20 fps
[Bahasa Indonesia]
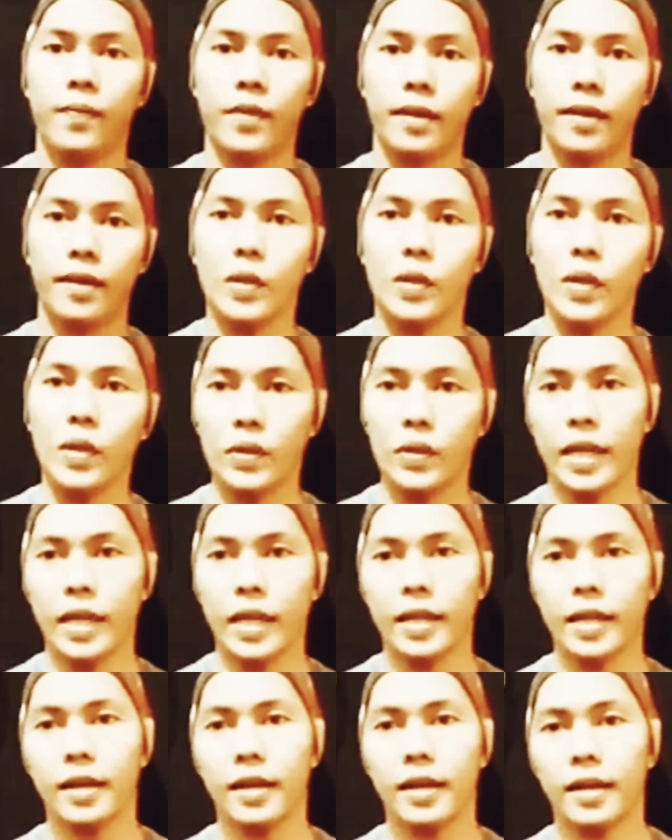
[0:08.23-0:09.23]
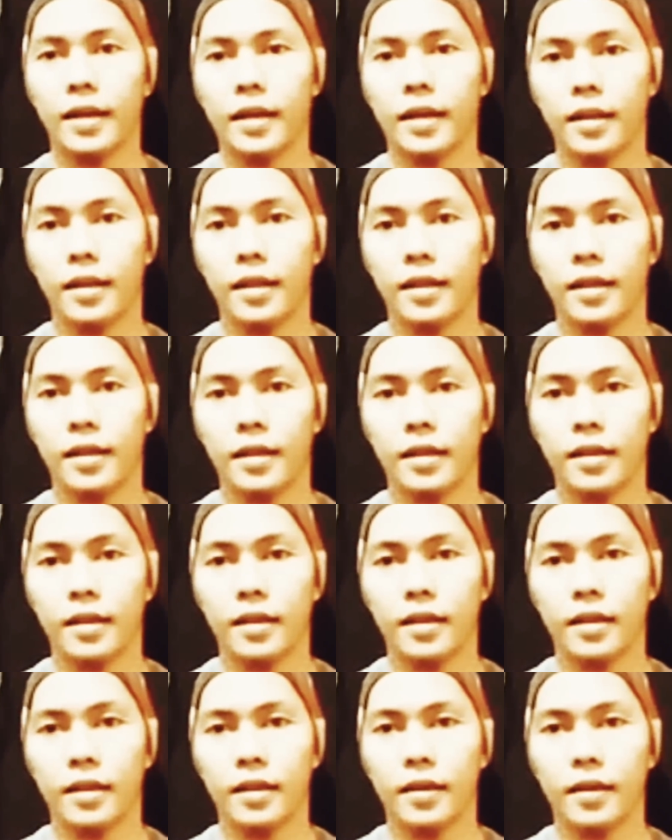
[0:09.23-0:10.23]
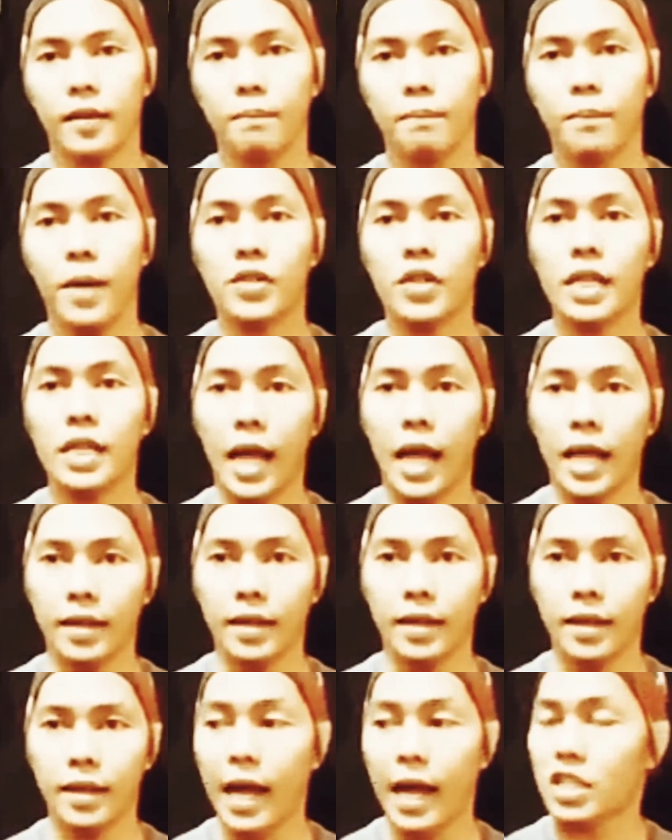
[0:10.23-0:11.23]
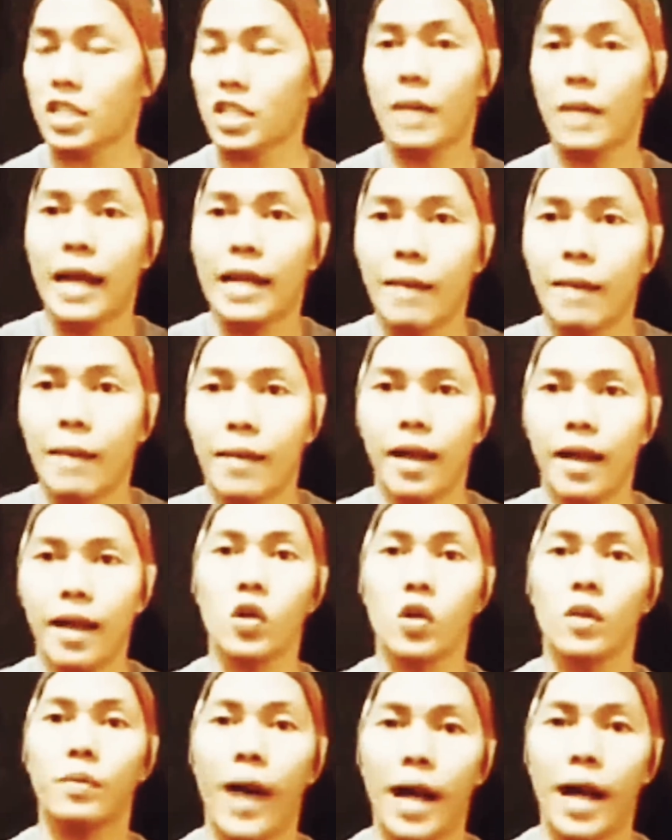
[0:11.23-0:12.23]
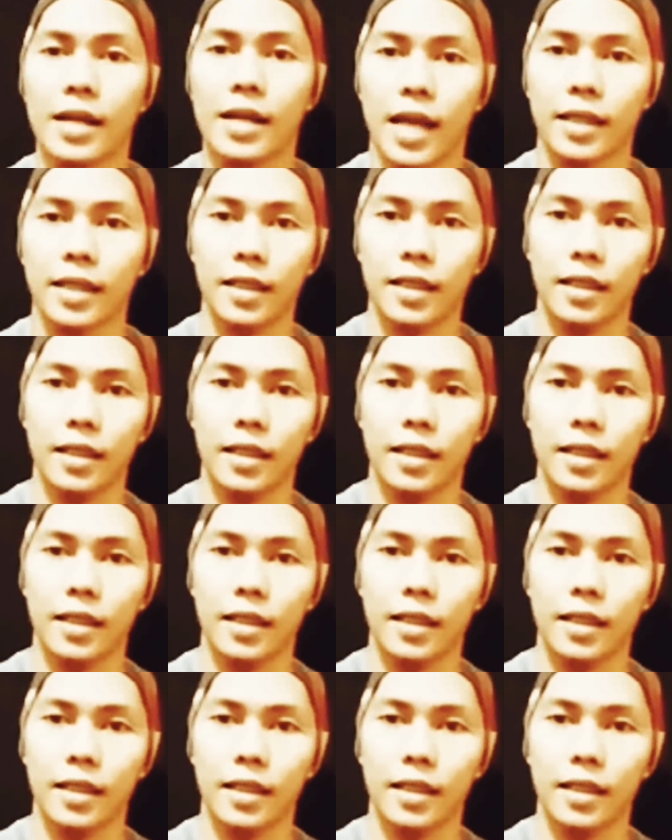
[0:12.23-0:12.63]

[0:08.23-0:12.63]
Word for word: gitu-gitu kan. Bajingan atas nama agama itu lebih bangsat.